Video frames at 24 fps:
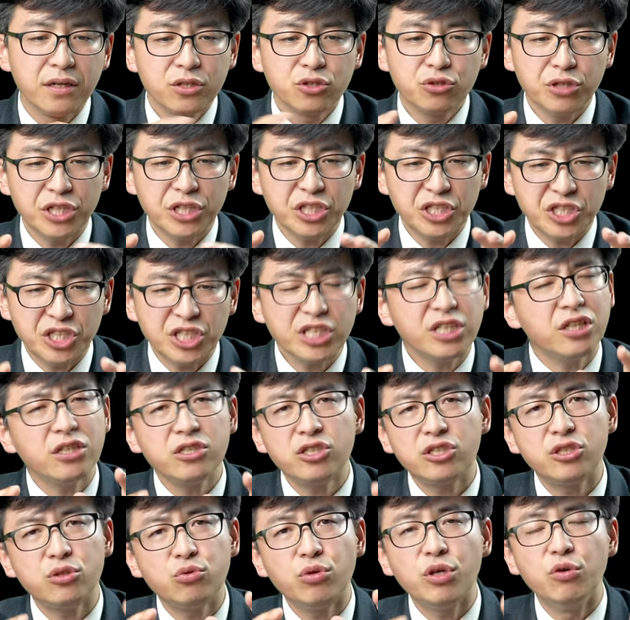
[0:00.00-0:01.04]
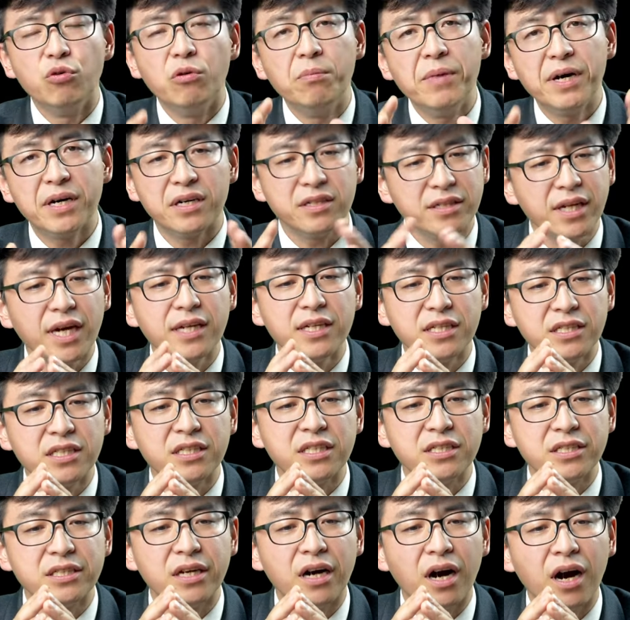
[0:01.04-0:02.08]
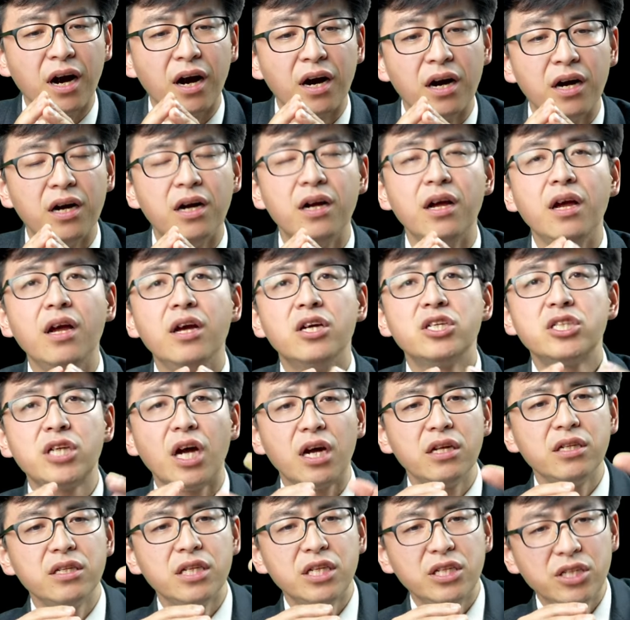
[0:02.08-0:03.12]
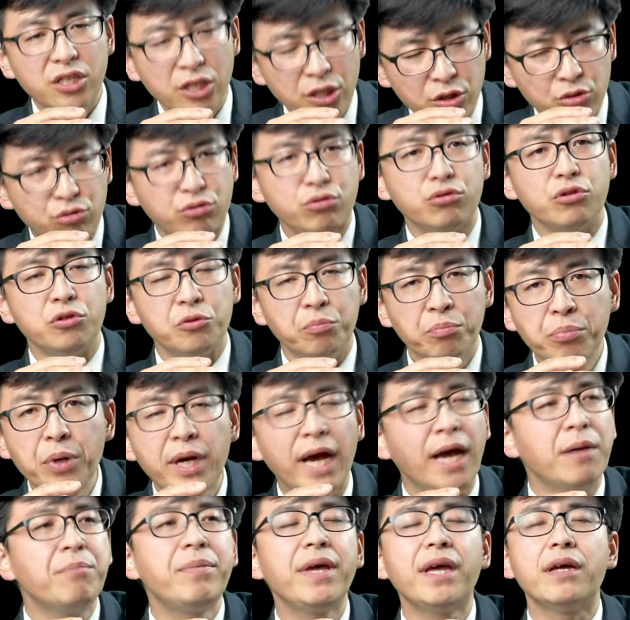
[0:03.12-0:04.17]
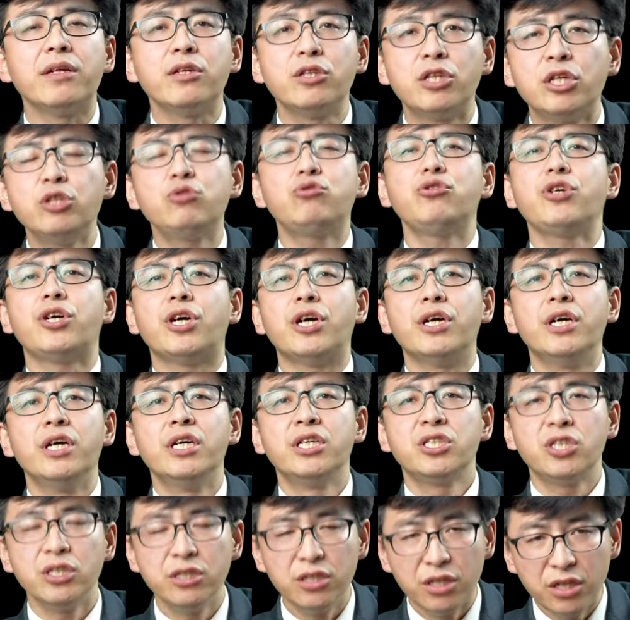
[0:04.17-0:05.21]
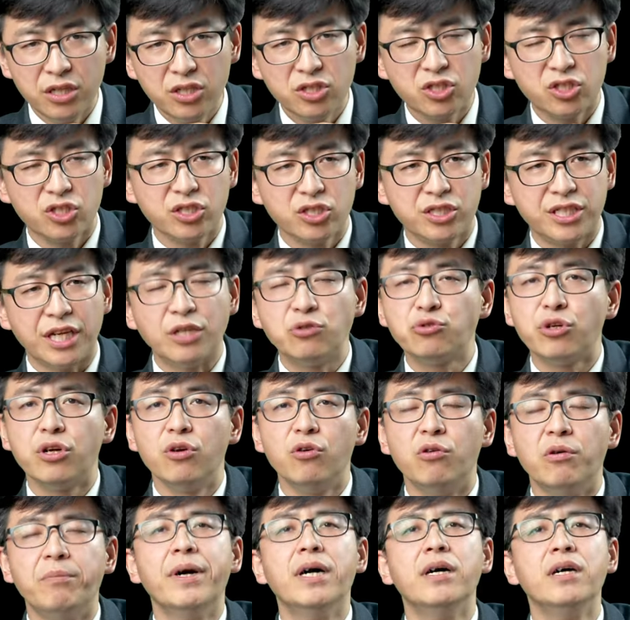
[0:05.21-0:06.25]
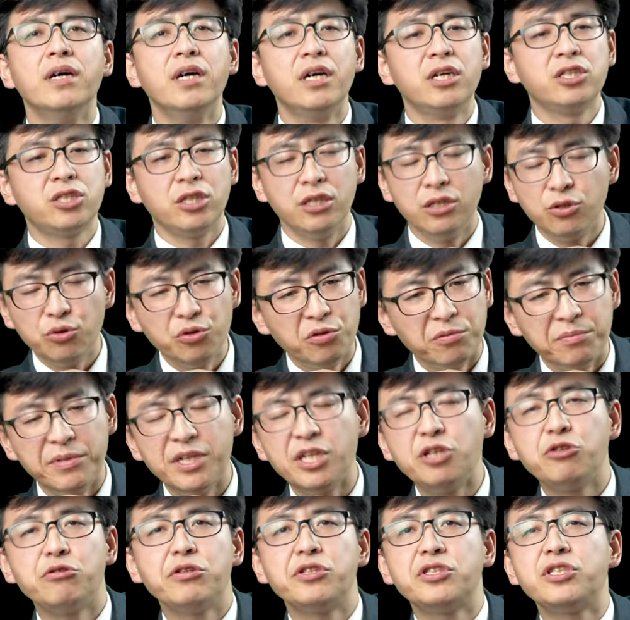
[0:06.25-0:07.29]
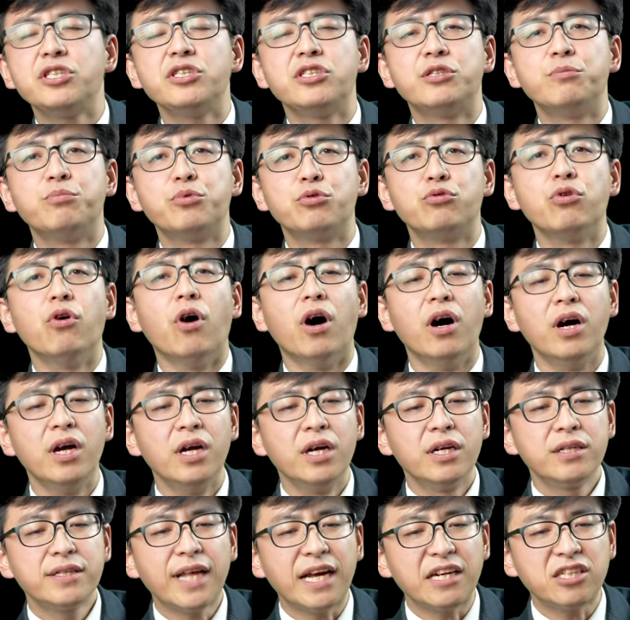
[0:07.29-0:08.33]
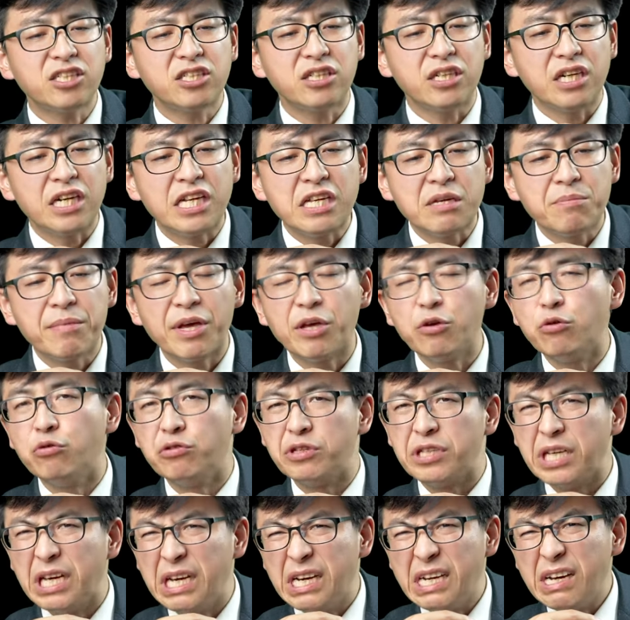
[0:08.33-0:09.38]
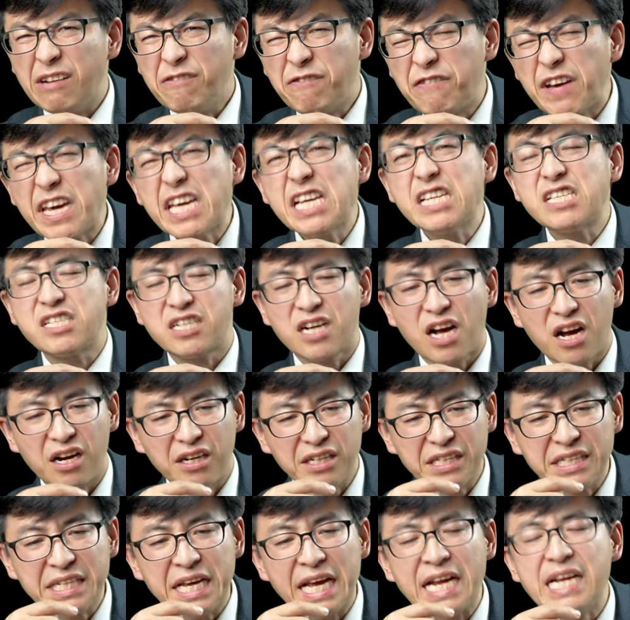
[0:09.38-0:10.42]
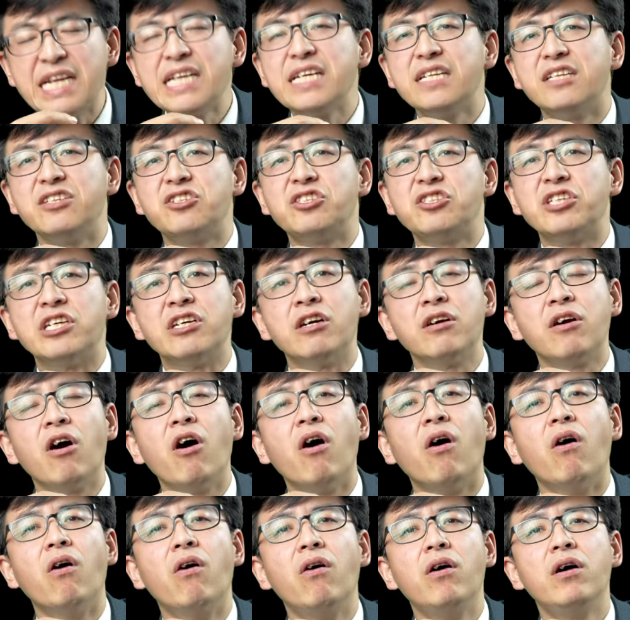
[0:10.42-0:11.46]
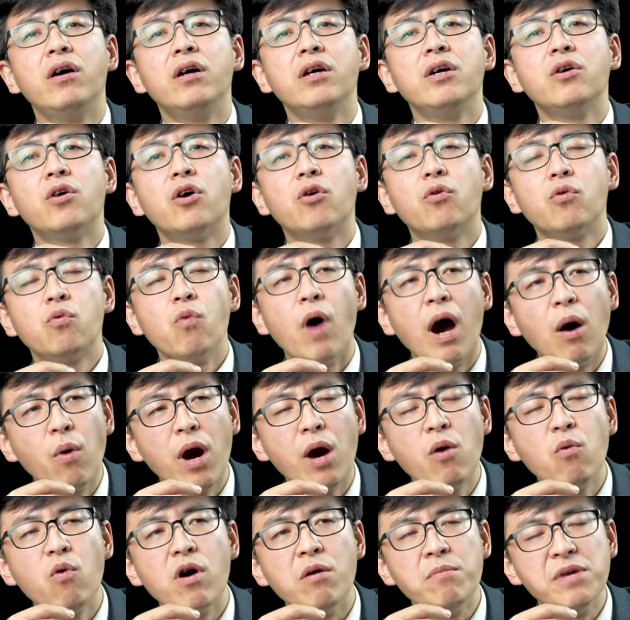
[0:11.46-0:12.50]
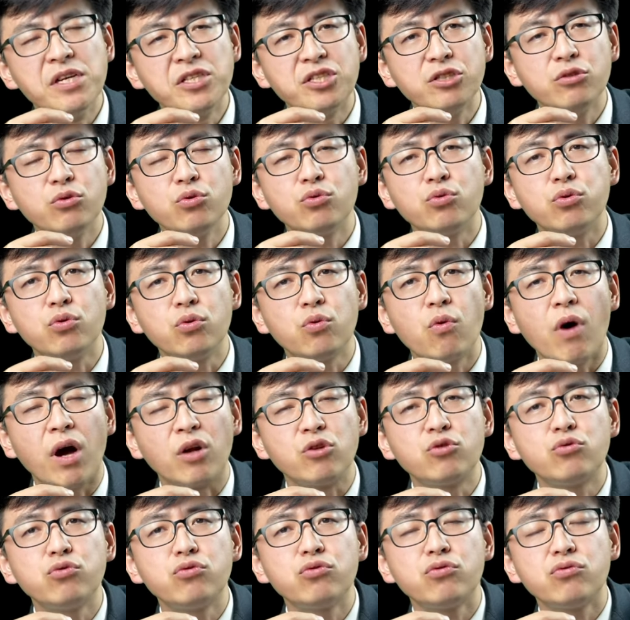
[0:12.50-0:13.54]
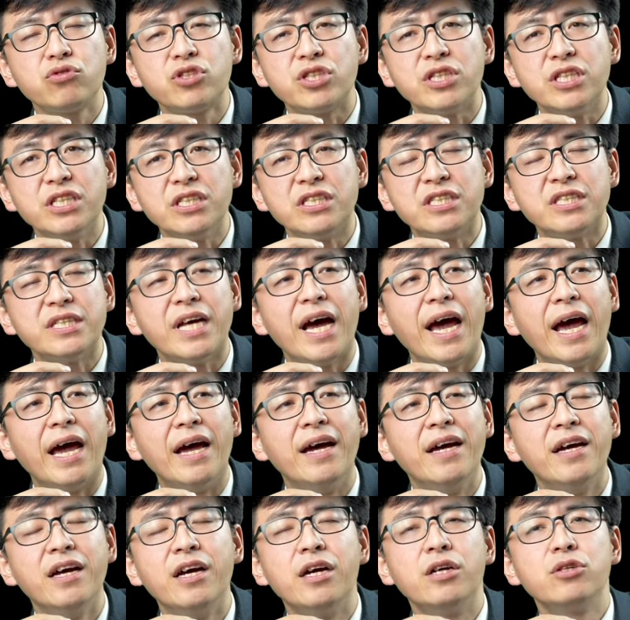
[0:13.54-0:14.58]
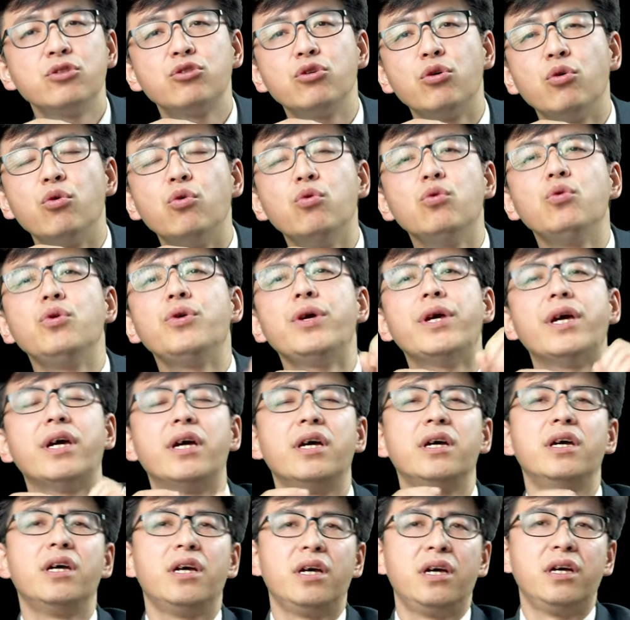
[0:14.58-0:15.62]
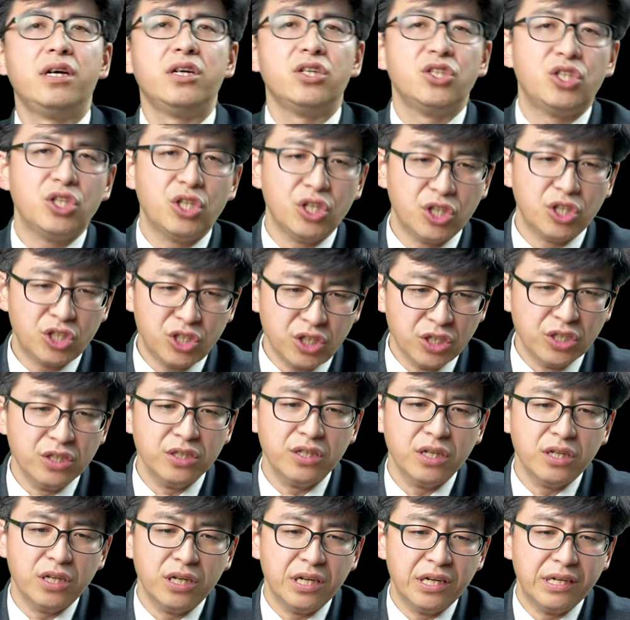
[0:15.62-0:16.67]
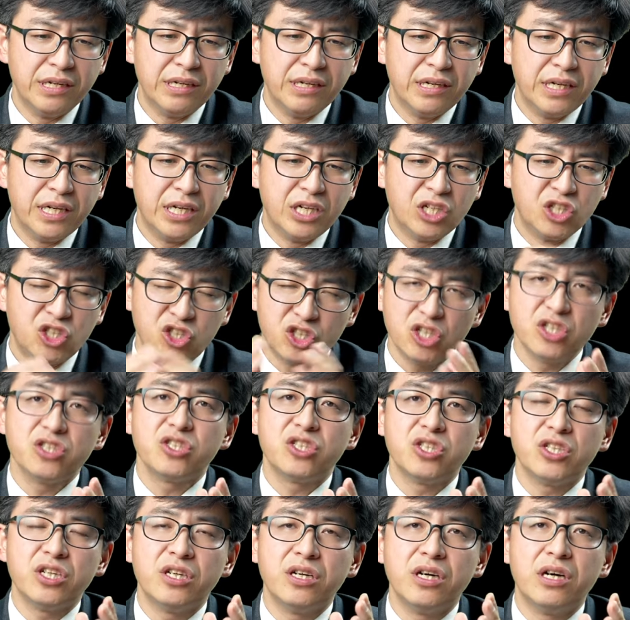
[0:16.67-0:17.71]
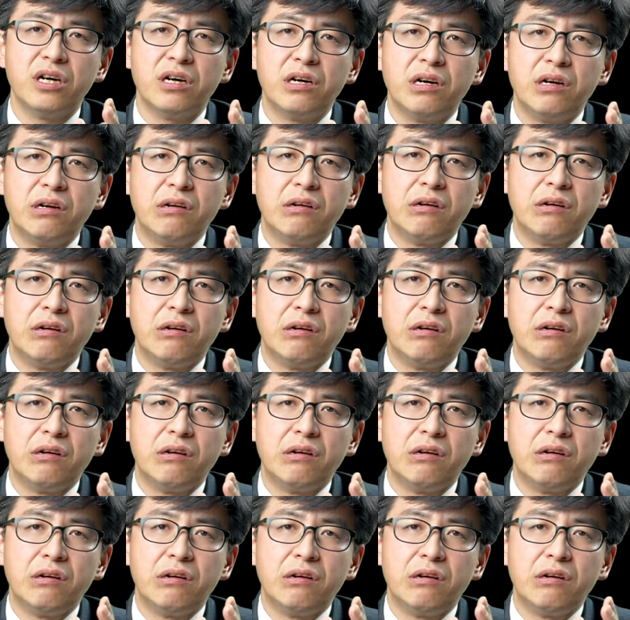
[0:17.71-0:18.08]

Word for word: 所以，这个是对我们很大的提醒啊！上帝应许不改变，的确，神的恩赐拣选了我们。神与我们立约，信是不错，但是里面有非常严厉的警告。往往我们基督徒光注重神的慈爱，去忽略这个神的圣洁和